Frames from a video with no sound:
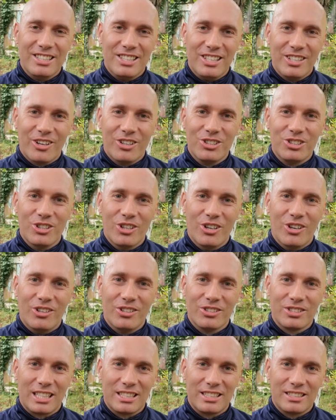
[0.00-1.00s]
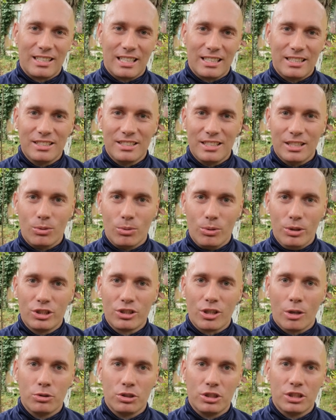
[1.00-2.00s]
jeśli chodzi o tra tradycję
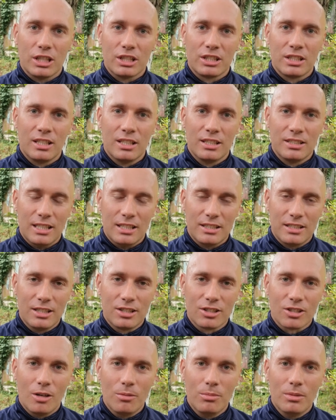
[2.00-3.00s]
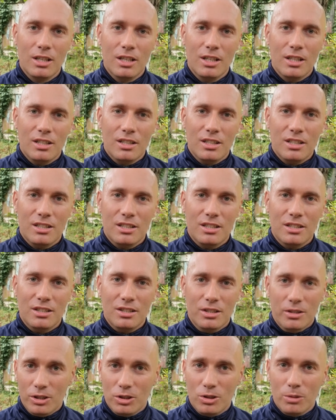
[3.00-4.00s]
druicką czy też celtycką. E,
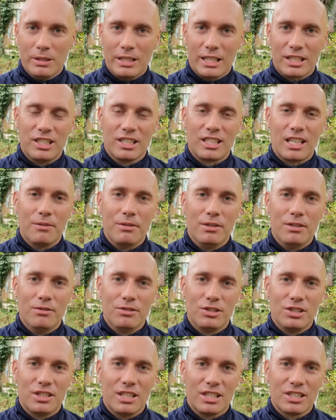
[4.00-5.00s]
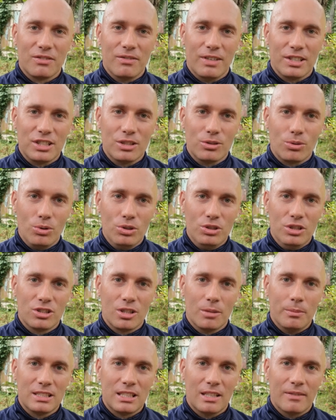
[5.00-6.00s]
no i tu mnie tak ciekawi, czy też właśnie druidzi
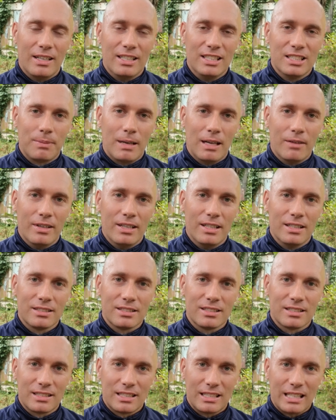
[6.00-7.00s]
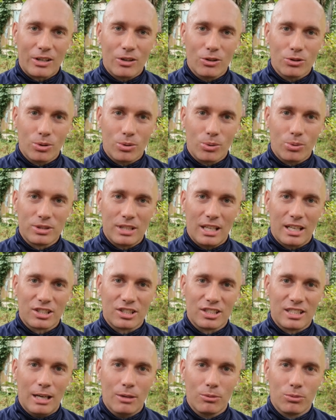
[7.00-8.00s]
sobie zdawali sprawę z tego torusa,
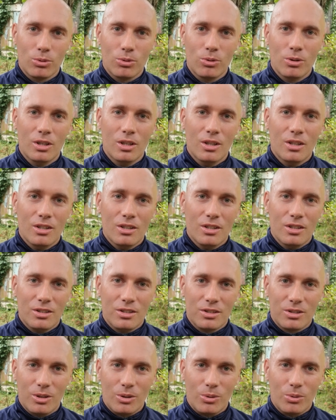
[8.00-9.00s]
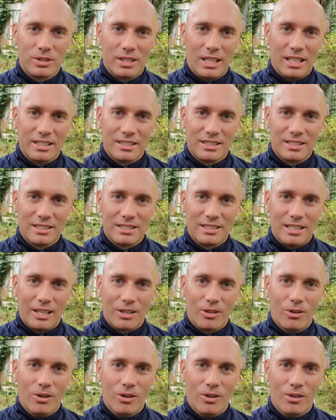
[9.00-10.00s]
kształtu torusa, z
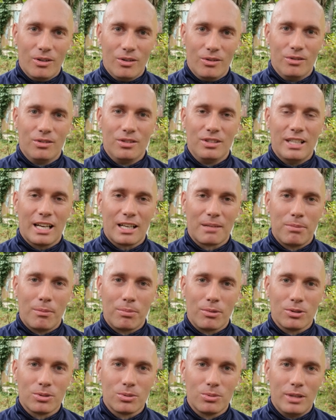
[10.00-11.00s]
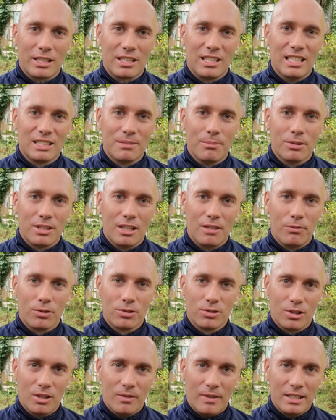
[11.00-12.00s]
tego jak po prostu, jaki jest model
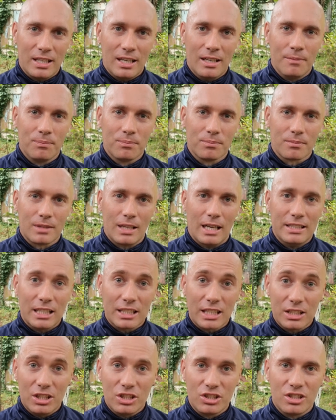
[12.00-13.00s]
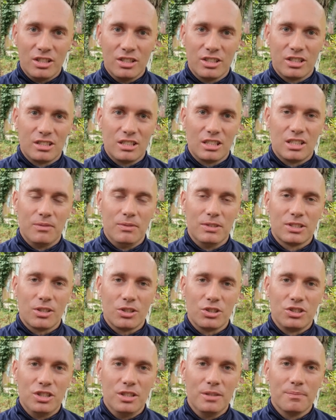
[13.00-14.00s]
funkcjonowania energetyczny
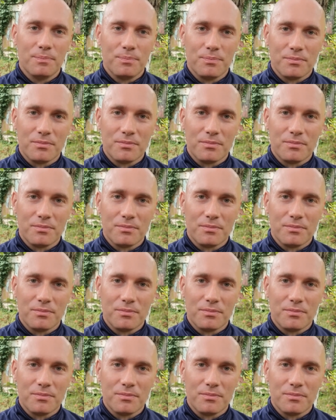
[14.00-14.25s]
rzeczywistości.